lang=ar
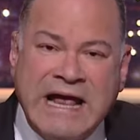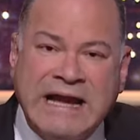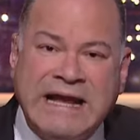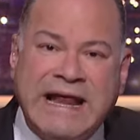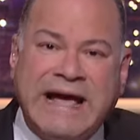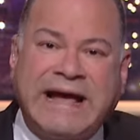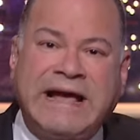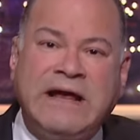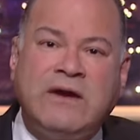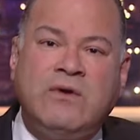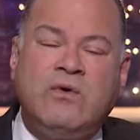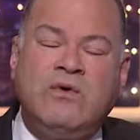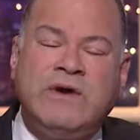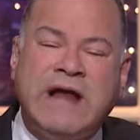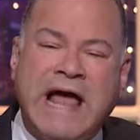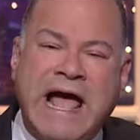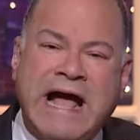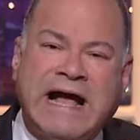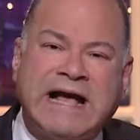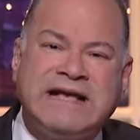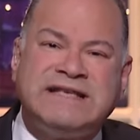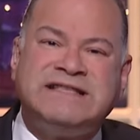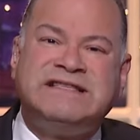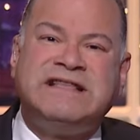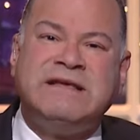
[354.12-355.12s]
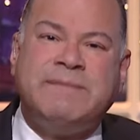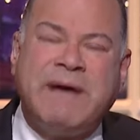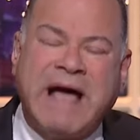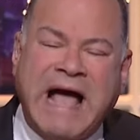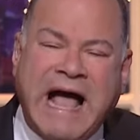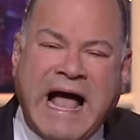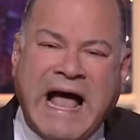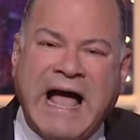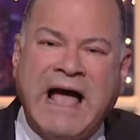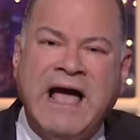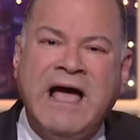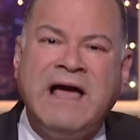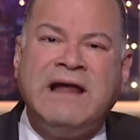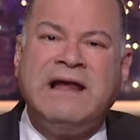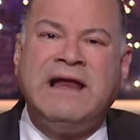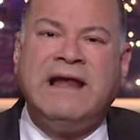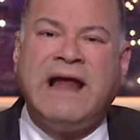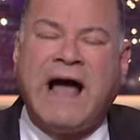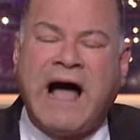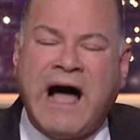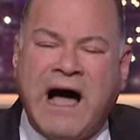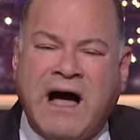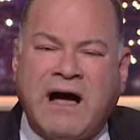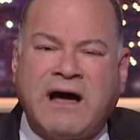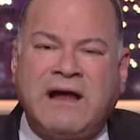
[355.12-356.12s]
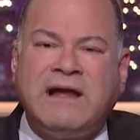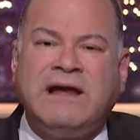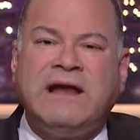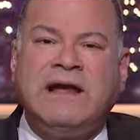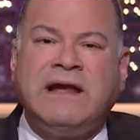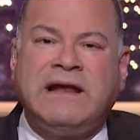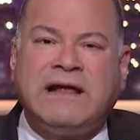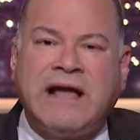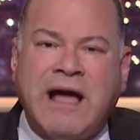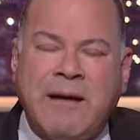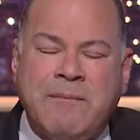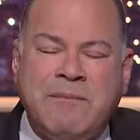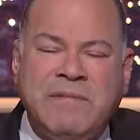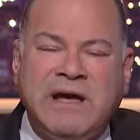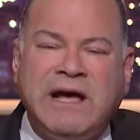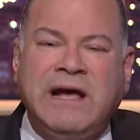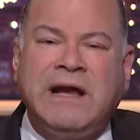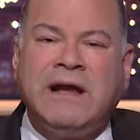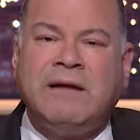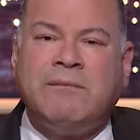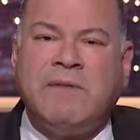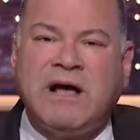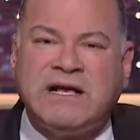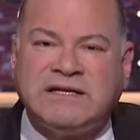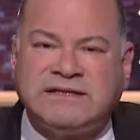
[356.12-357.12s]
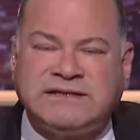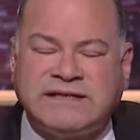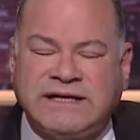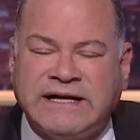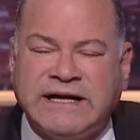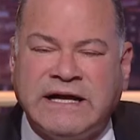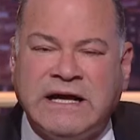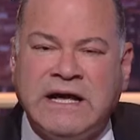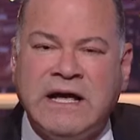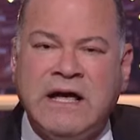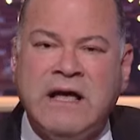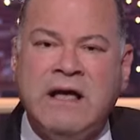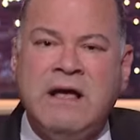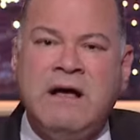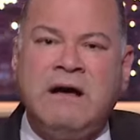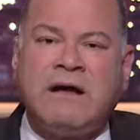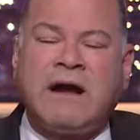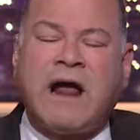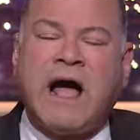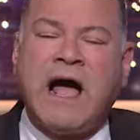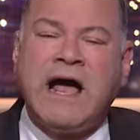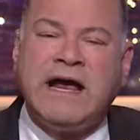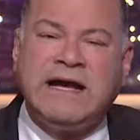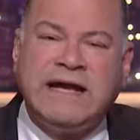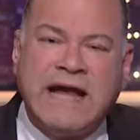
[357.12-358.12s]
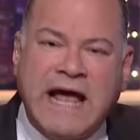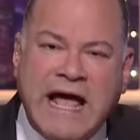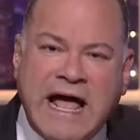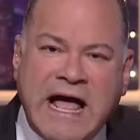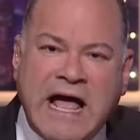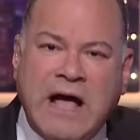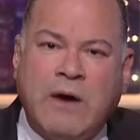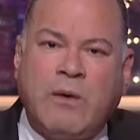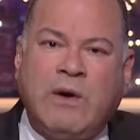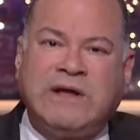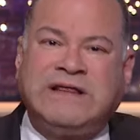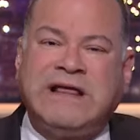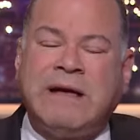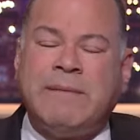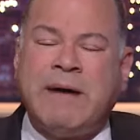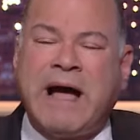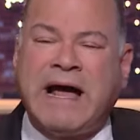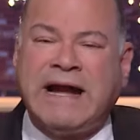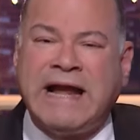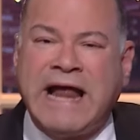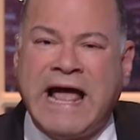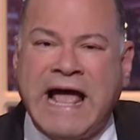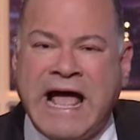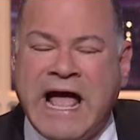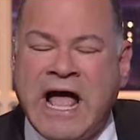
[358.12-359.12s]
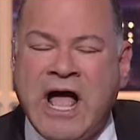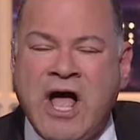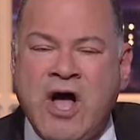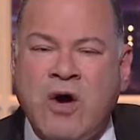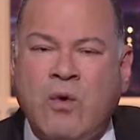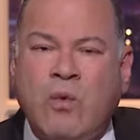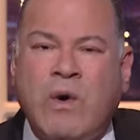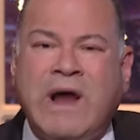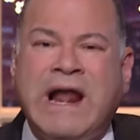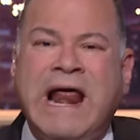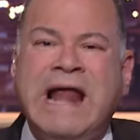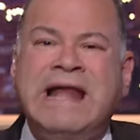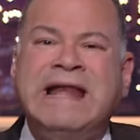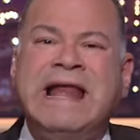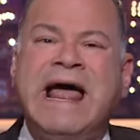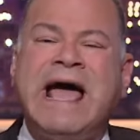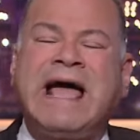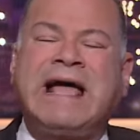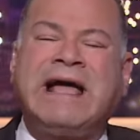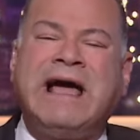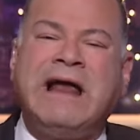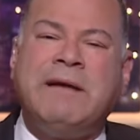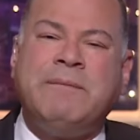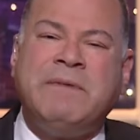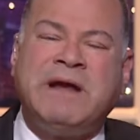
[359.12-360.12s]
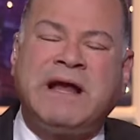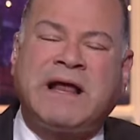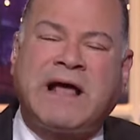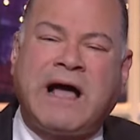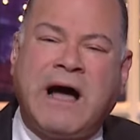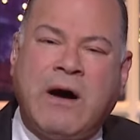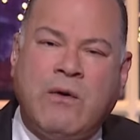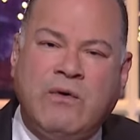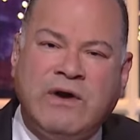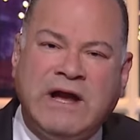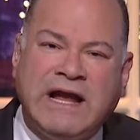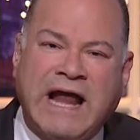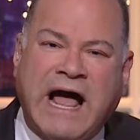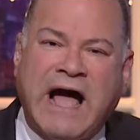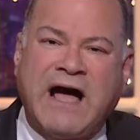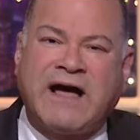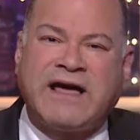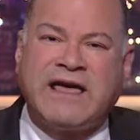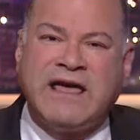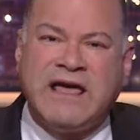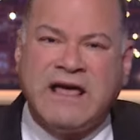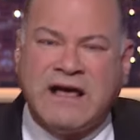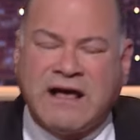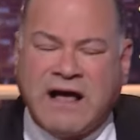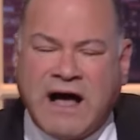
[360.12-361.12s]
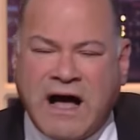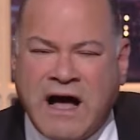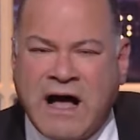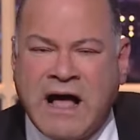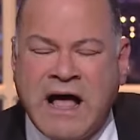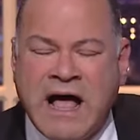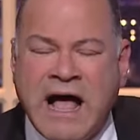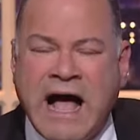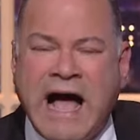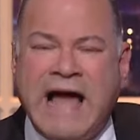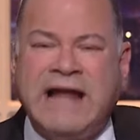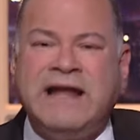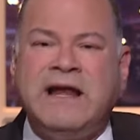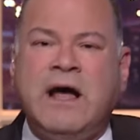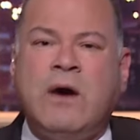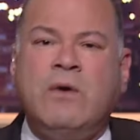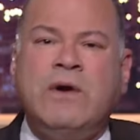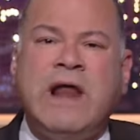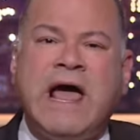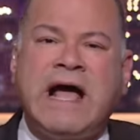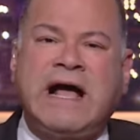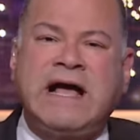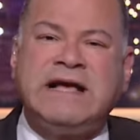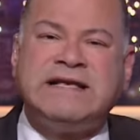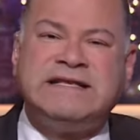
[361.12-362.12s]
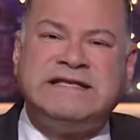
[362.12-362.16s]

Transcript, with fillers: لكن هناك استباحه للعقل الجمعي المصري رايناه وتبعناه ولن نخجل من قول الحقيقه ان هناك